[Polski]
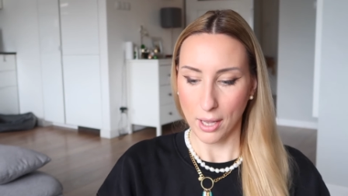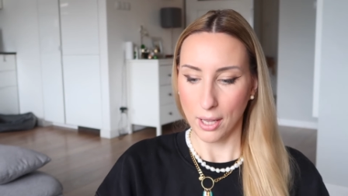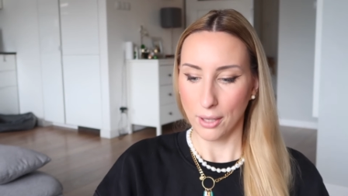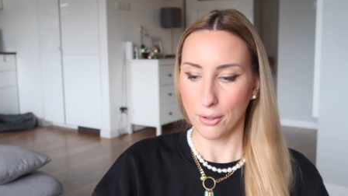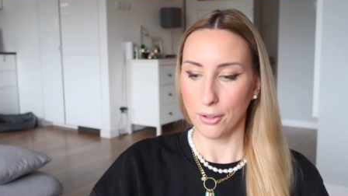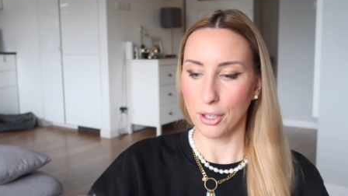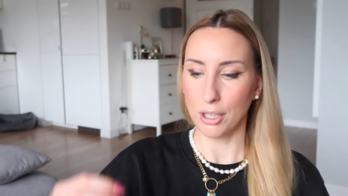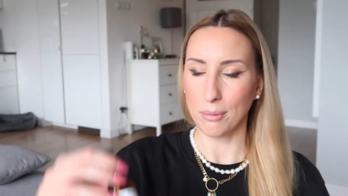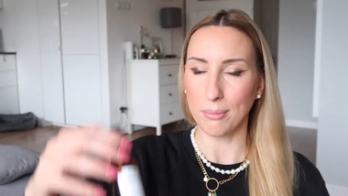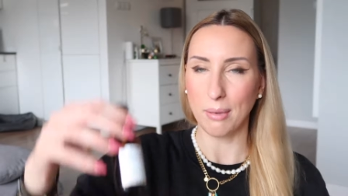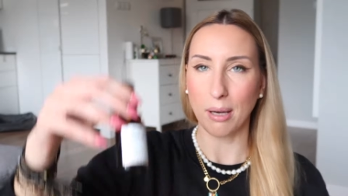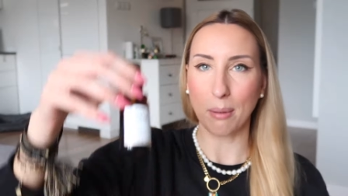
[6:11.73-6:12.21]

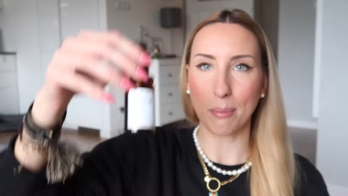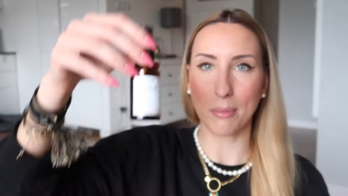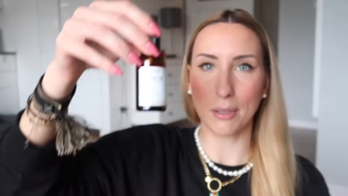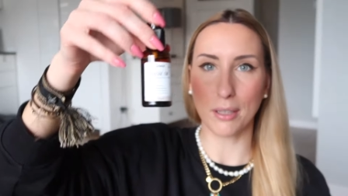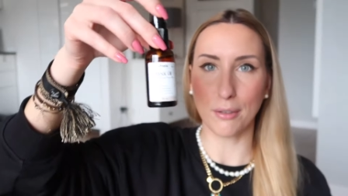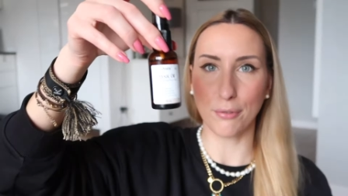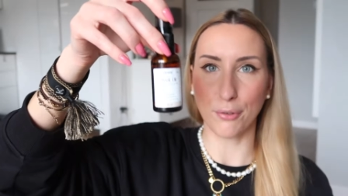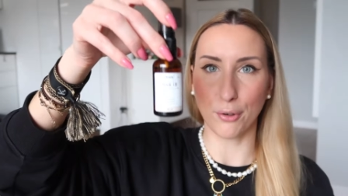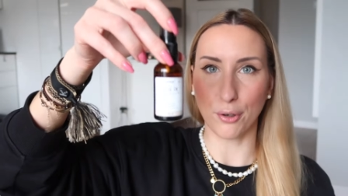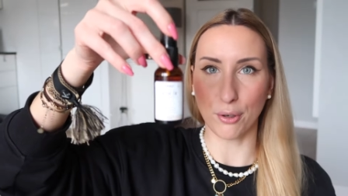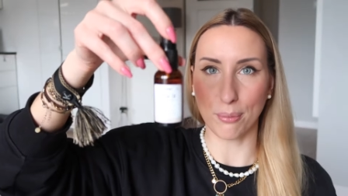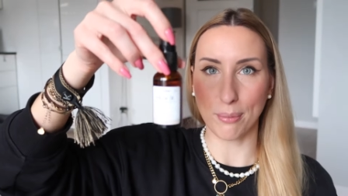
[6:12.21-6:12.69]
No i mamy
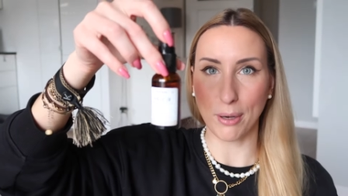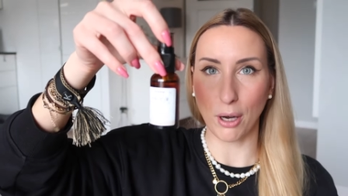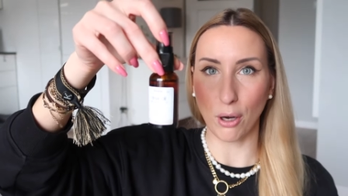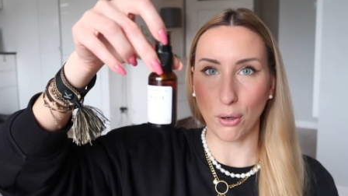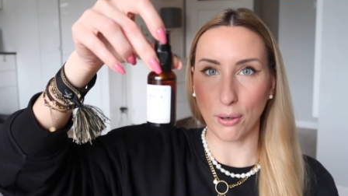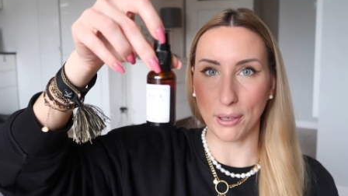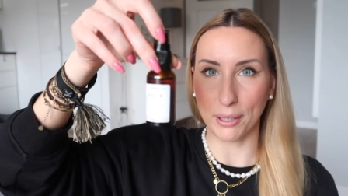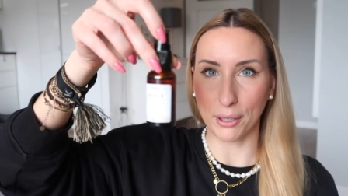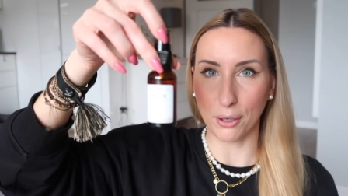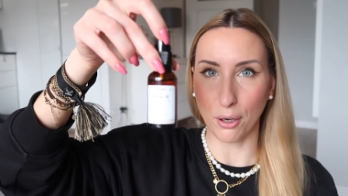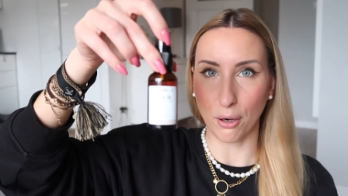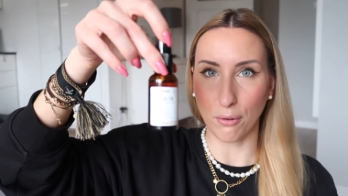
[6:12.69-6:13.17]
formę
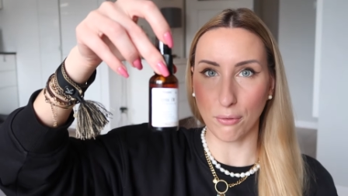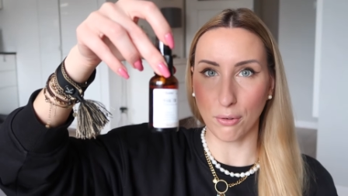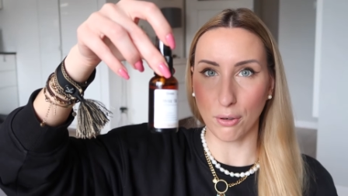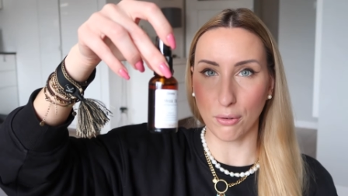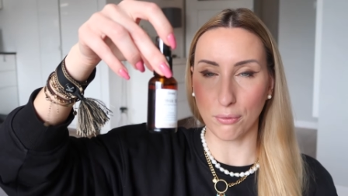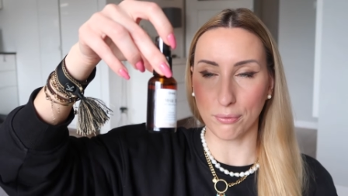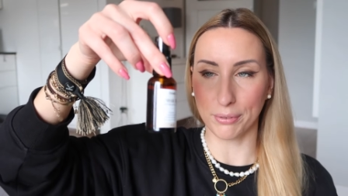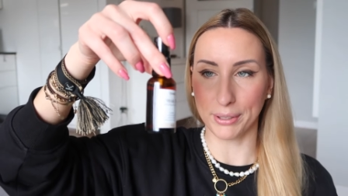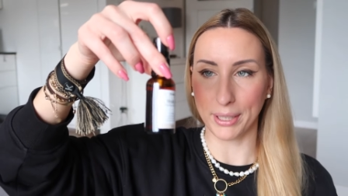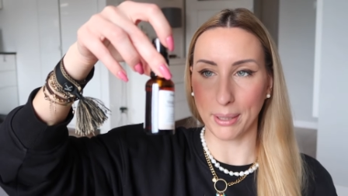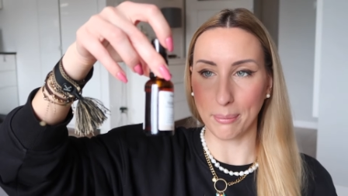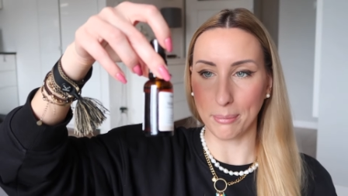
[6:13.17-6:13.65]
olejkową
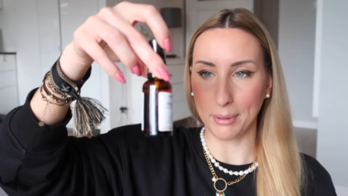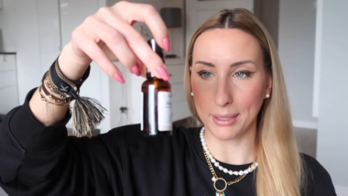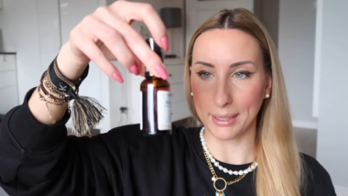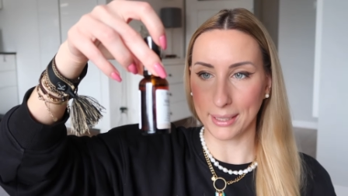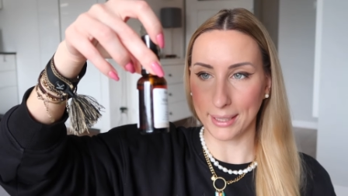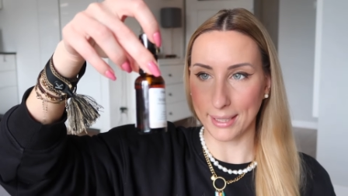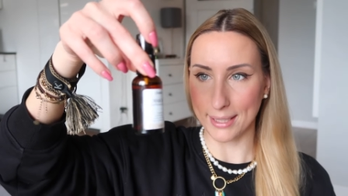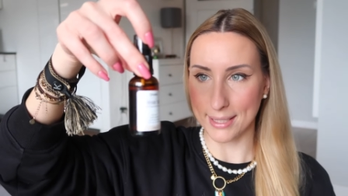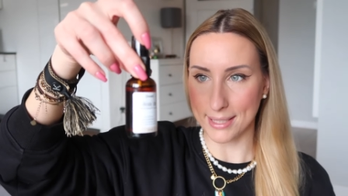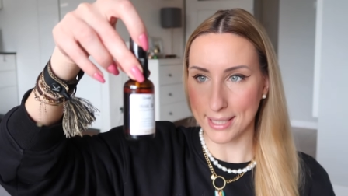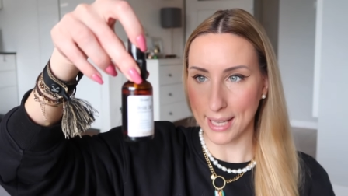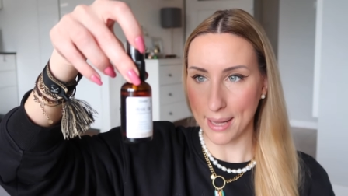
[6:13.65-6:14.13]

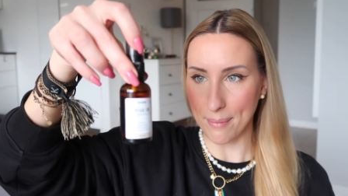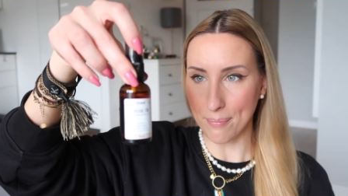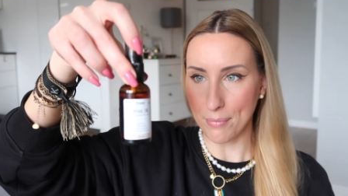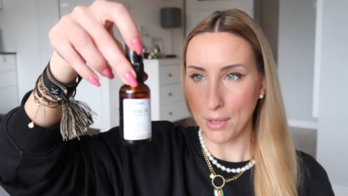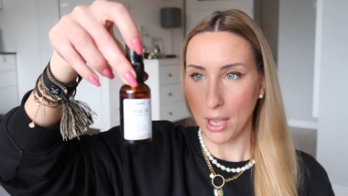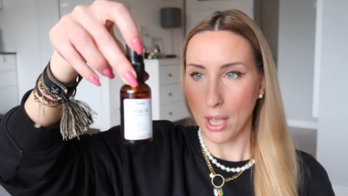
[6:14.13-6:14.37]
witaminki C.